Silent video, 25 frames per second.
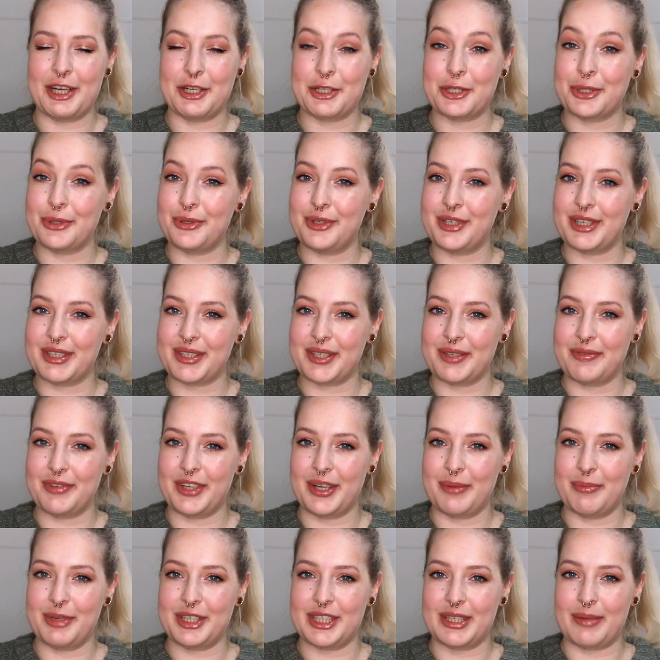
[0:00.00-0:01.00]
Schön, dass ihr
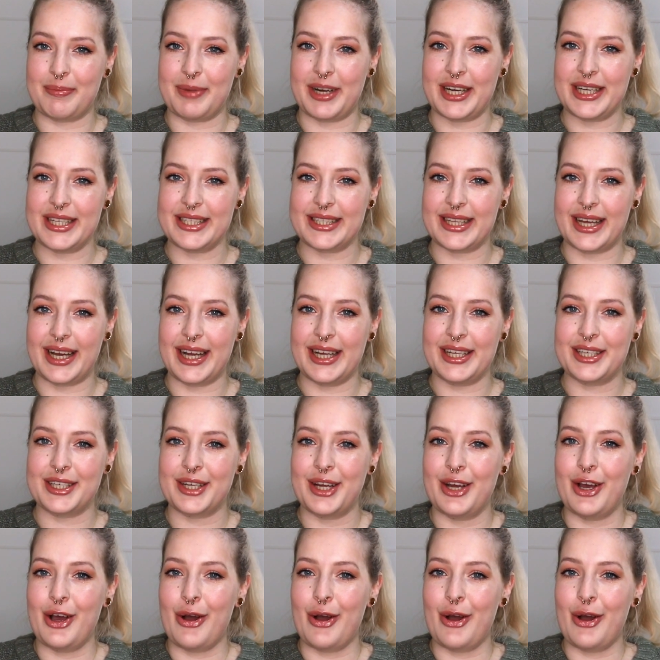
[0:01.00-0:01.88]
wieder mit dabei seid.